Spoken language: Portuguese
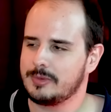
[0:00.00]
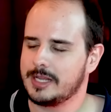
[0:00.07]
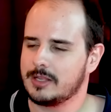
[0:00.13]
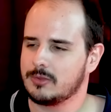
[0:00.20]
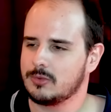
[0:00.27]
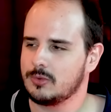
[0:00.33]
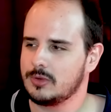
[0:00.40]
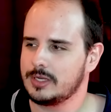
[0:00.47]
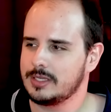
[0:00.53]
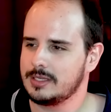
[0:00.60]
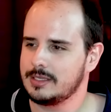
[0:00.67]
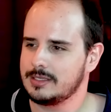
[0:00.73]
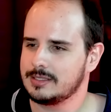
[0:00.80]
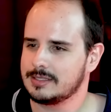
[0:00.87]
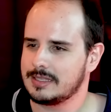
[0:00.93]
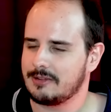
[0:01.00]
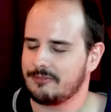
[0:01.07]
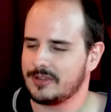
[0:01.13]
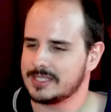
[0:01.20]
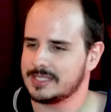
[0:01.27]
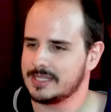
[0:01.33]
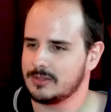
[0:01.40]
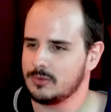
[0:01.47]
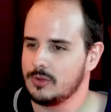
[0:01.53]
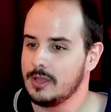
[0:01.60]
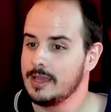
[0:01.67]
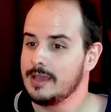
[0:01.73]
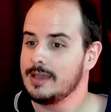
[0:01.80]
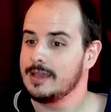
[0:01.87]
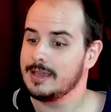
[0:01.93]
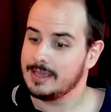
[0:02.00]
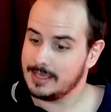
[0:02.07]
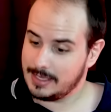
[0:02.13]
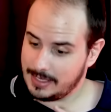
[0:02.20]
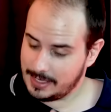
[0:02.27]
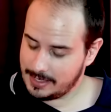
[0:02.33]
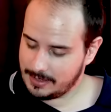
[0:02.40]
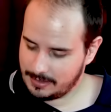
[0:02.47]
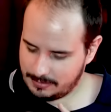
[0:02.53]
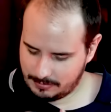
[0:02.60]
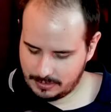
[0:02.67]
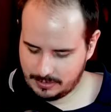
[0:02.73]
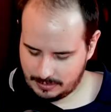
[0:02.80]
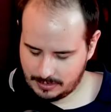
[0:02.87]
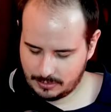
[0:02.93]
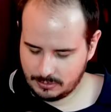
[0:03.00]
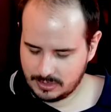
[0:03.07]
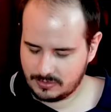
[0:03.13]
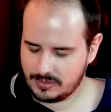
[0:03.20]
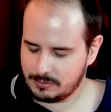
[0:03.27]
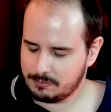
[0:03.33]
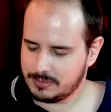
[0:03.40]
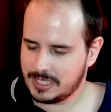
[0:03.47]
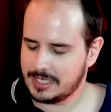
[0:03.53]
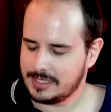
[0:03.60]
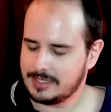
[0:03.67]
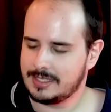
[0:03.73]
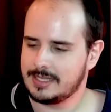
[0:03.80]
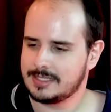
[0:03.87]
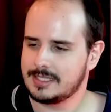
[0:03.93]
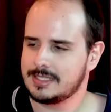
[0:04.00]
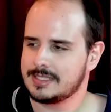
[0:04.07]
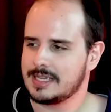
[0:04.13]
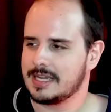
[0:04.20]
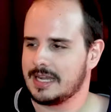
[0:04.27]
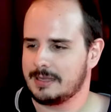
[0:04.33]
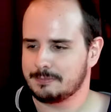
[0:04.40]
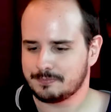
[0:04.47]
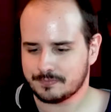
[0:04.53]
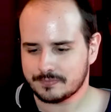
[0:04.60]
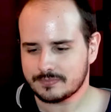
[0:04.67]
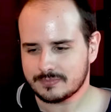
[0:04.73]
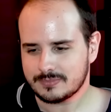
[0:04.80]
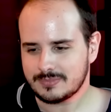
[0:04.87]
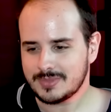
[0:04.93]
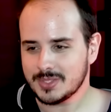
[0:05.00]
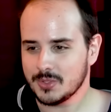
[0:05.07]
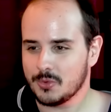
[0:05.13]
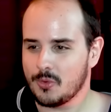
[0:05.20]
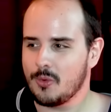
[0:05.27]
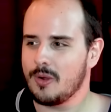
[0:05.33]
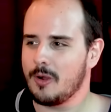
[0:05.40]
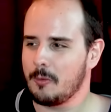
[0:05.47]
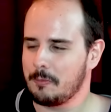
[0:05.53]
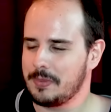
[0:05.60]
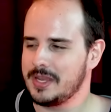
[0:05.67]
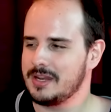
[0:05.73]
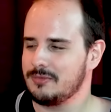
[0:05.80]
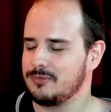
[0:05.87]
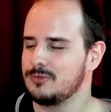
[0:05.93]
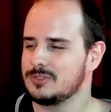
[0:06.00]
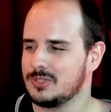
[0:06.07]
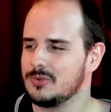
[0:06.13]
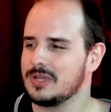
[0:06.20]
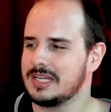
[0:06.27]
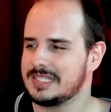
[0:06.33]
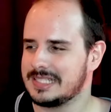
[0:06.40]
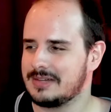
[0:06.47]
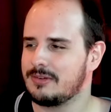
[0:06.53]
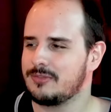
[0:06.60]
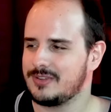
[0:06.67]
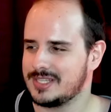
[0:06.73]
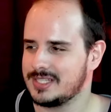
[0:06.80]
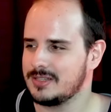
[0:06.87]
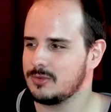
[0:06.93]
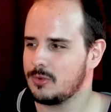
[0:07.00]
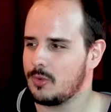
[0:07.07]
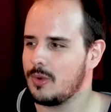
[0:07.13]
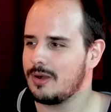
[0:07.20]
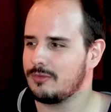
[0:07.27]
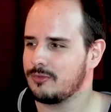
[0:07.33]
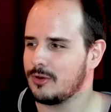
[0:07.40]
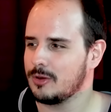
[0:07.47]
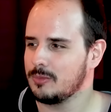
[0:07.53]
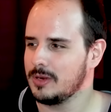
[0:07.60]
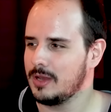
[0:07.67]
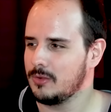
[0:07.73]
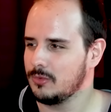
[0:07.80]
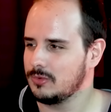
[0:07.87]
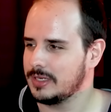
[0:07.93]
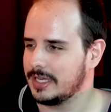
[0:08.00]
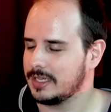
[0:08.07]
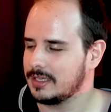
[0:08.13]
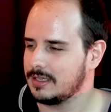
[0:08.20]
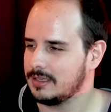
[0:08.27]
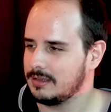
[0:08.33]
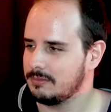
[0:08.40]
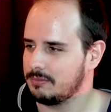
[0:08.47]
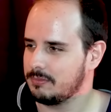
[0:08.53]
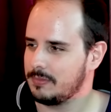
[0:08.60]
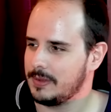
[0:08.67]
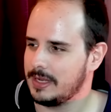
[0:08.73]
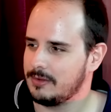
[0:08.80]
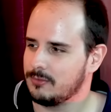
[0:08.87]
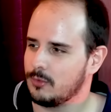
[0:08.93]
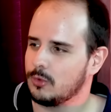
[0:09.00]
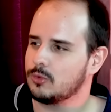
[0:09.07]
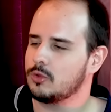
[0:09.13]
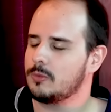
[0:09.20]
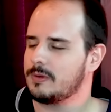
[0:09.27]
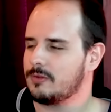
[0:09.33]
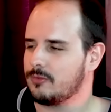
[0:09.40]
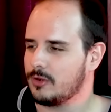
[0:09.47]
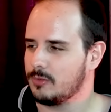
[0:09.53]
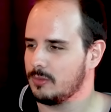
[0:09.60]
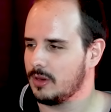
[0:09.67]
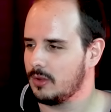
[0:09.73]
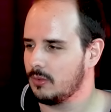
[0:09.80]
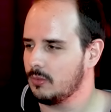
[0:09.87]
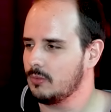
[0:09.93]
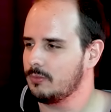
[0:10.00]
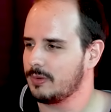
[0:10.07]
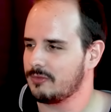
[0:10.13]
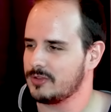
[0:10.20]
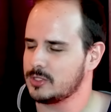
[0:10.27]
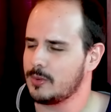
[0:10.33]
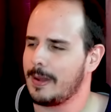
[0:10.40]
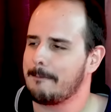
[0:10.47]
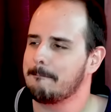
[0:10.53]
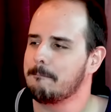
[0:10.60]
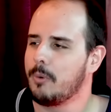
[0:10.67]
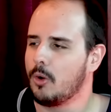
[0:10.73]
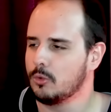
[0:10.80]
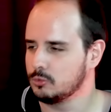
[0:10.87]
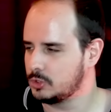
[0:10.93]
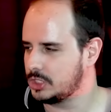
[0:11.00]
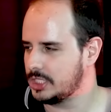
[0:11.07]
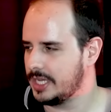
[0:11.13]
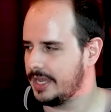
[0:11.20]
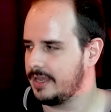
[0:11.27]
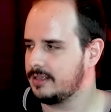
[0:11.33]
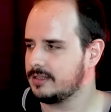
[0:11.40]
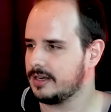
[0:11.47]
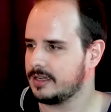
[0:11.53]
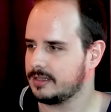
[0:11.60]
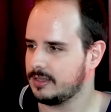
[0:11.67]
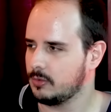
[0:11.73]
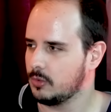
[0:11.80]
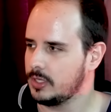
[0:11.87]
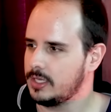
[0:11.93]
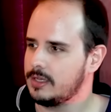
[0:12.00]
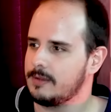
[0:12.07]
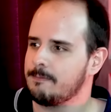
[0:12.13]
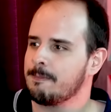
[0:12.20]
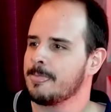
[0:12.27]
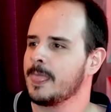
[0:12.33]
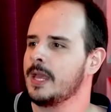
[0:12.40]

Briatore está fazendo inclusive é interessante destacar, com a Alpine a função que ele estava fazendo com a Fórmula 1, né? Que ele voltou para a Fórmula 1 para fazer uma ponte entre a categoria